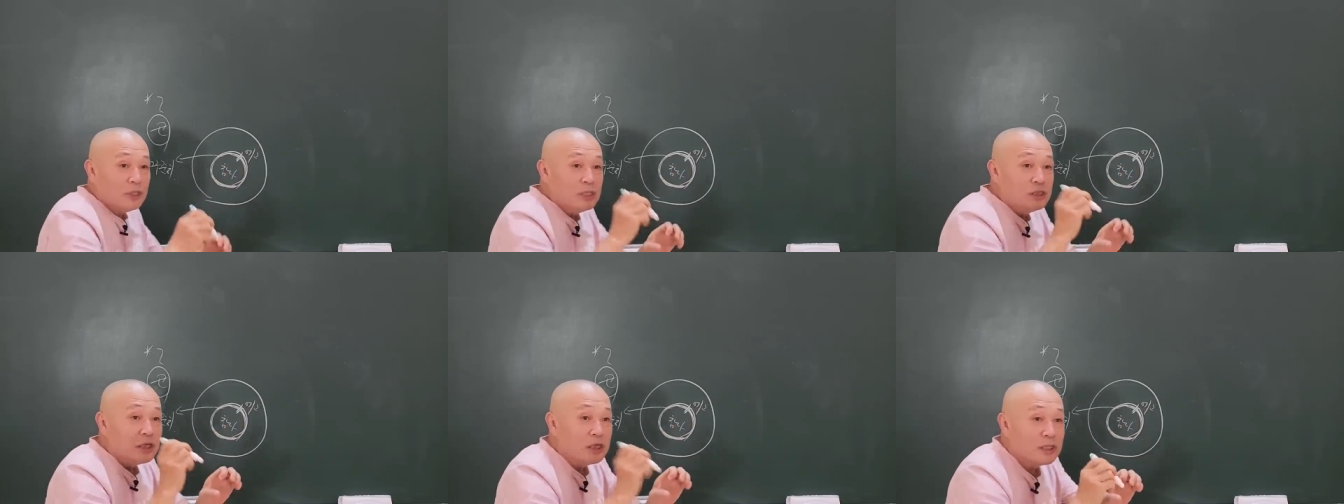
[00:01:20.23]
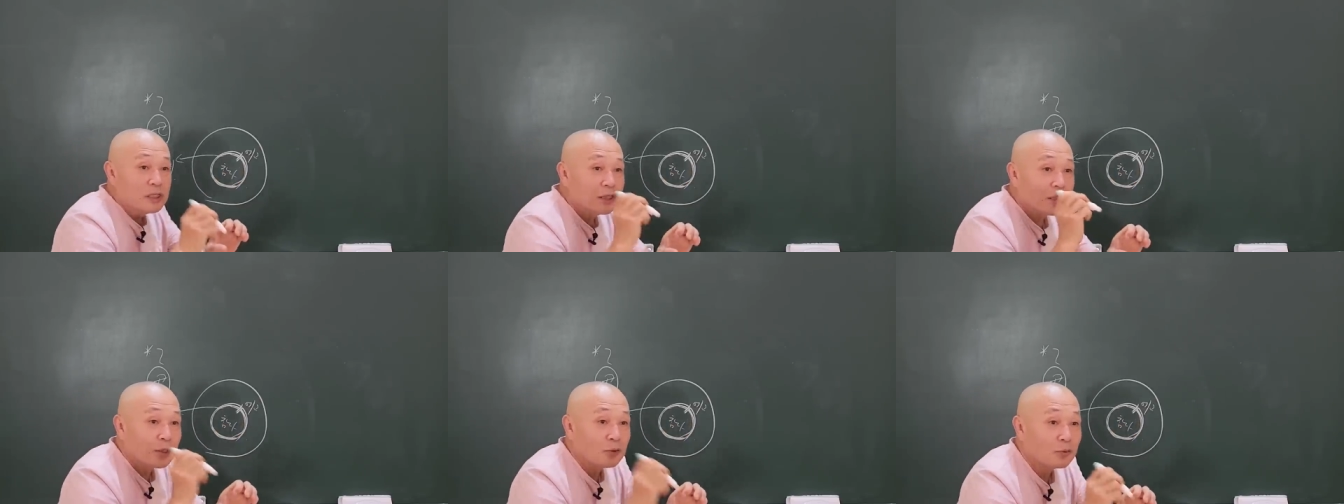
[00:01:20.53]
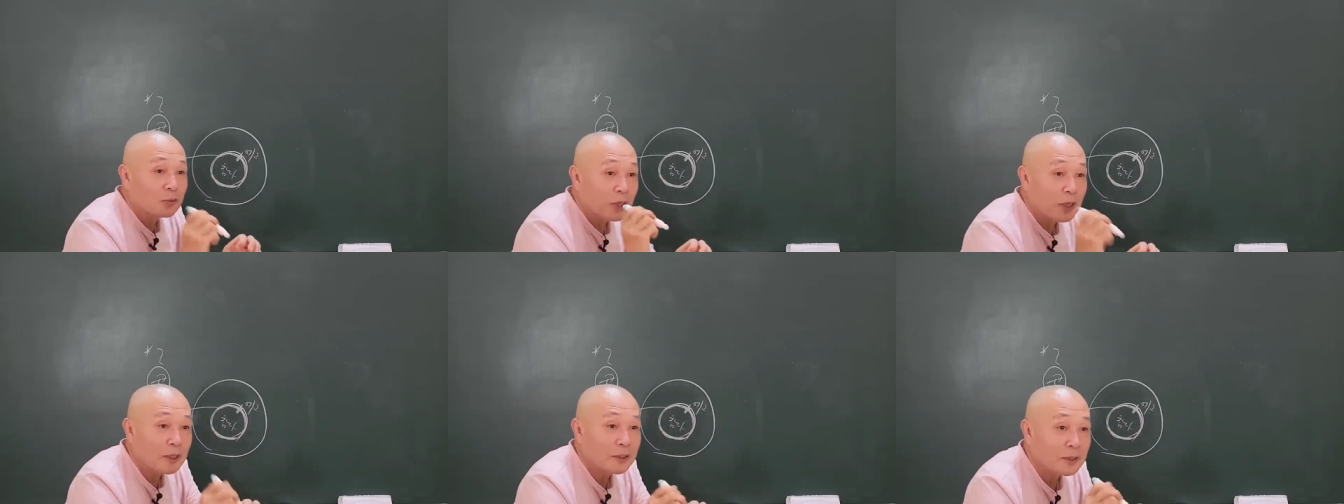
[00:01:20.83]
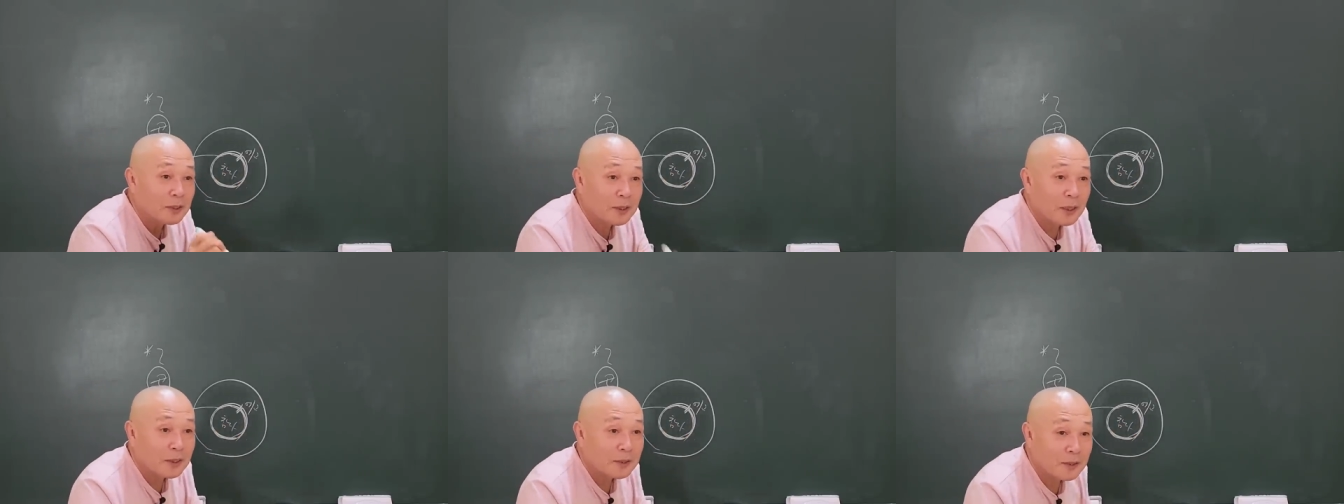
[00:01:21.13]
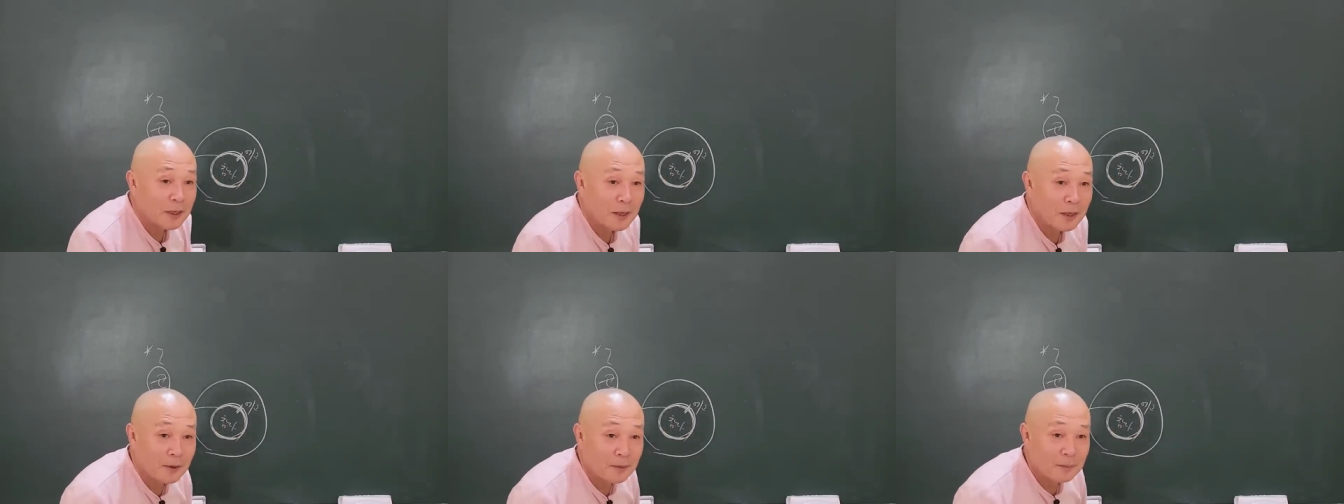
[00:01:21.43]
1cm라도 깨야 될 거
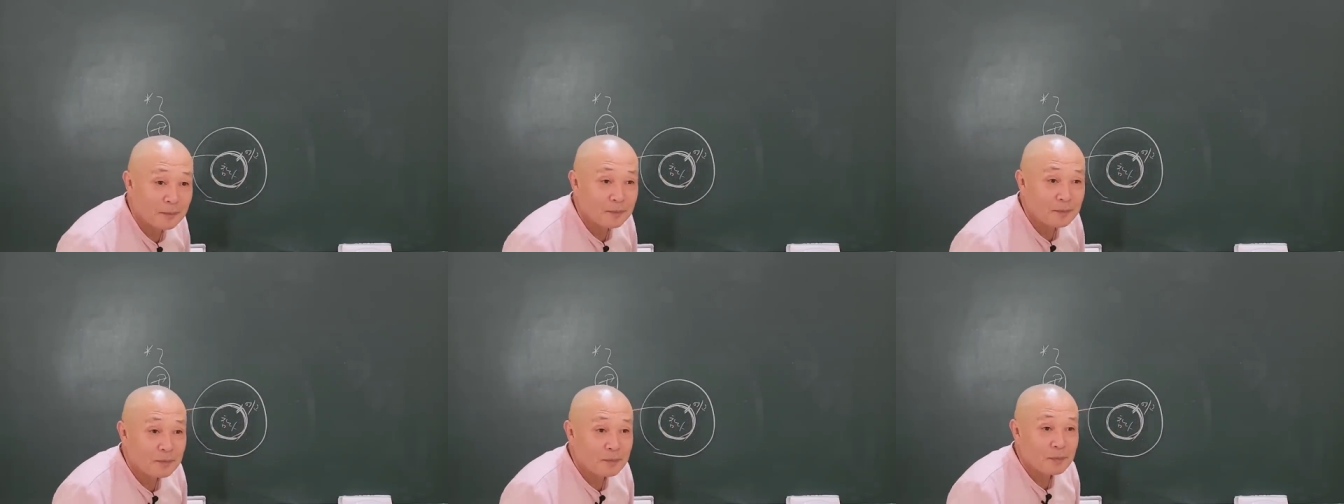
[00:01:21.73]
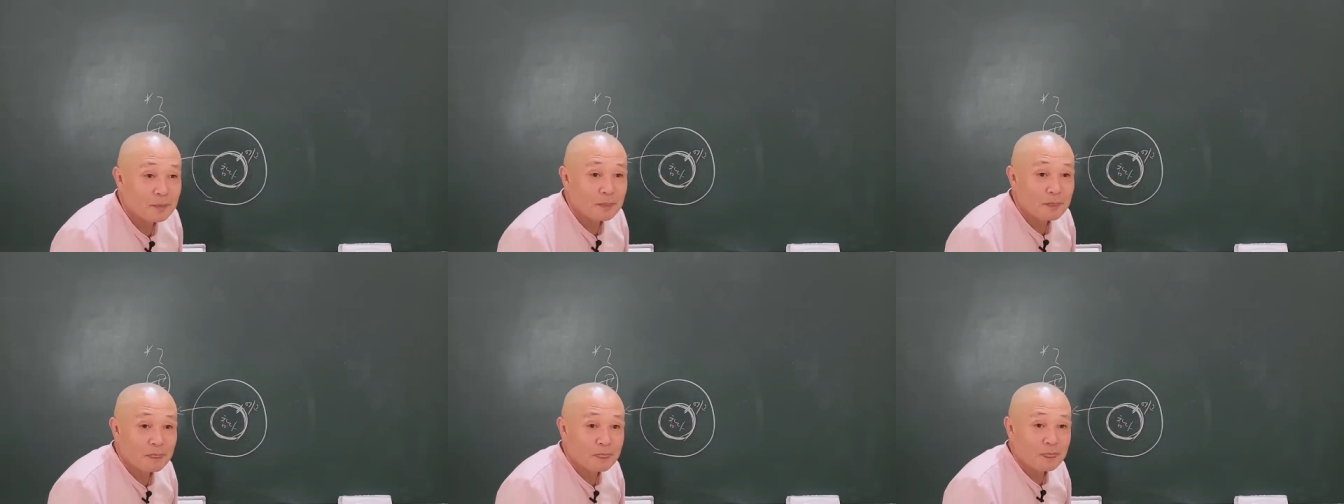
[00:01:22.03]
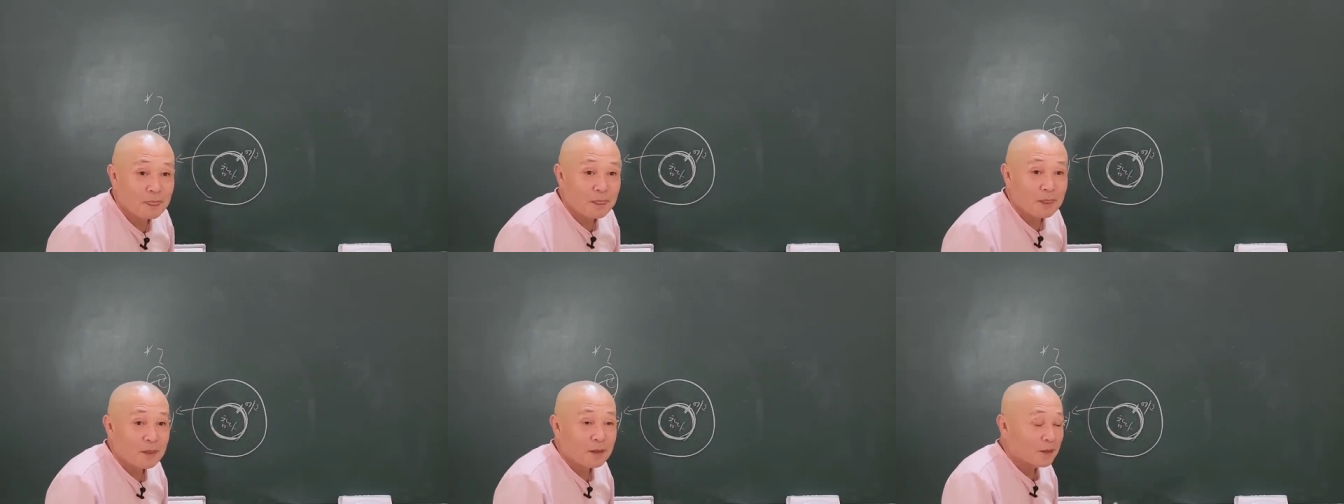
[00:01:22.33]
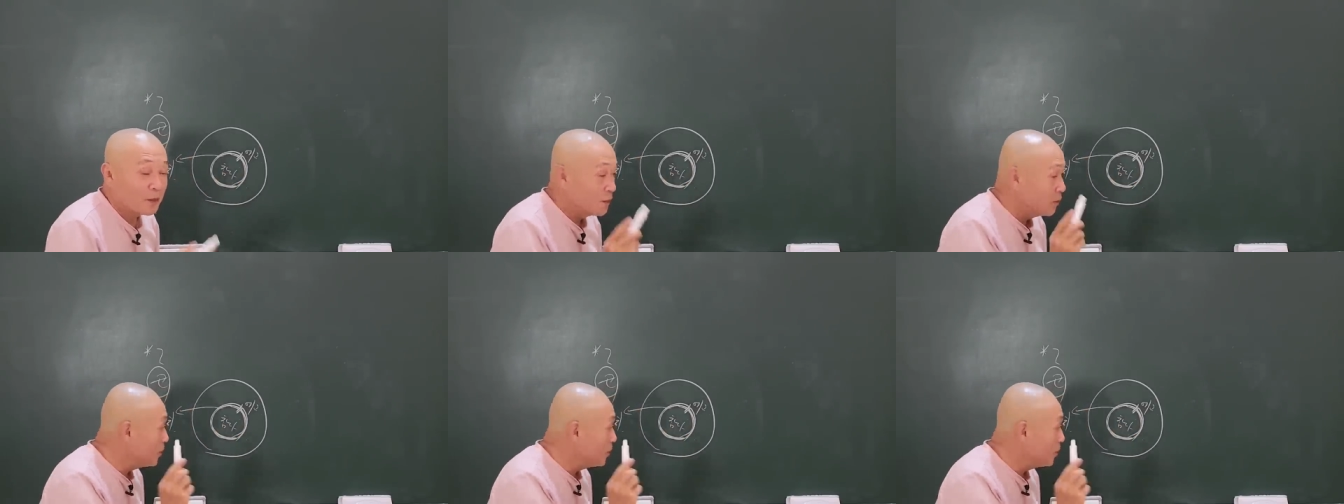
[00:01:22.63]
아니야 음,